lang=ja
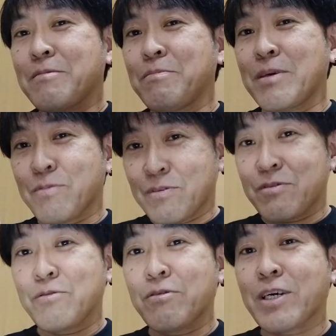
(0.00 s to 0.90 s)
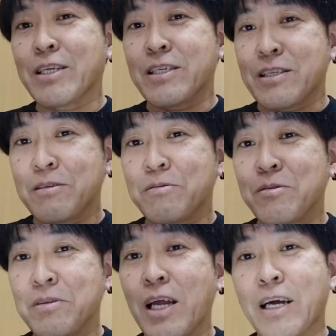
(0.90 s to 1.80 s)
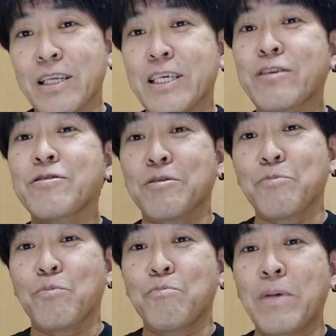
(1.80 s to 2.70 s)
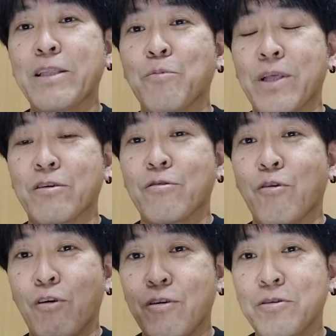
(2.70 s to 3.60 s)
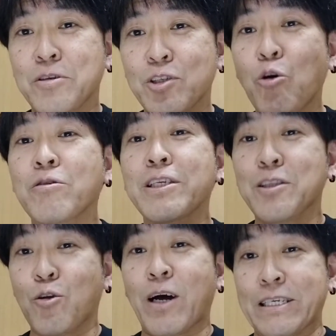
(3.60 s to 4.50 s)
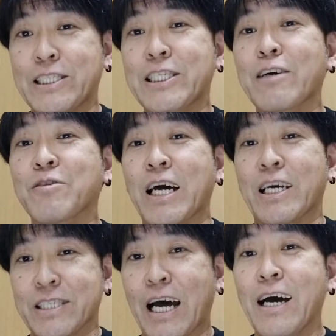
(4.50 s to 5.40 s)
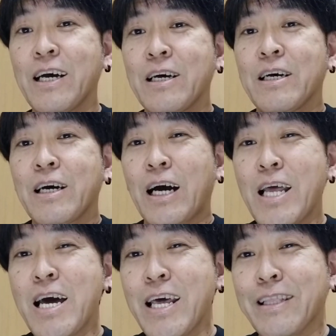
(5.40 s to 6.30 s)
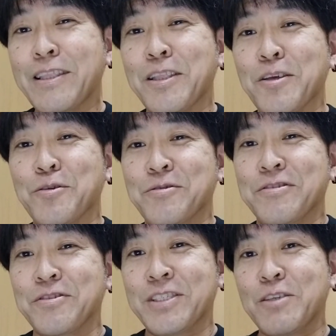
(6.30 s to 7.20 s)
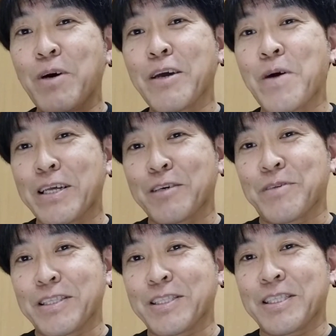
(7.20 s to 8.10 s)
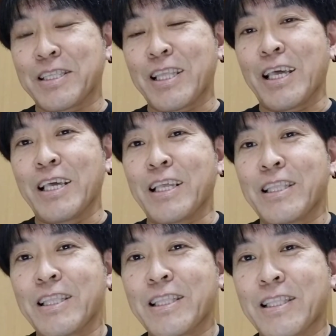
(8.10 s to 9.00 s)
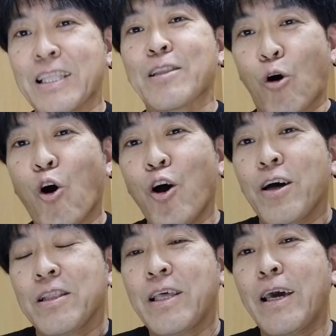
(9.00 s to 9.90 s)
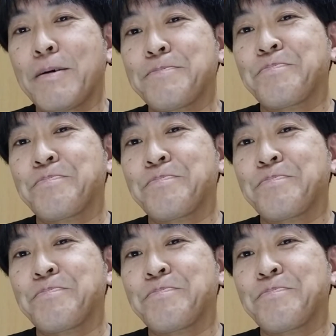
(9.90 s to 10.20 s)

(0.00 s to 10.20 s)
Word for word: まあうっかり誰かに聞くまでもなくこう承認とかしちゃうからさあれあれっていううちにわけわかんなくなっていったと。で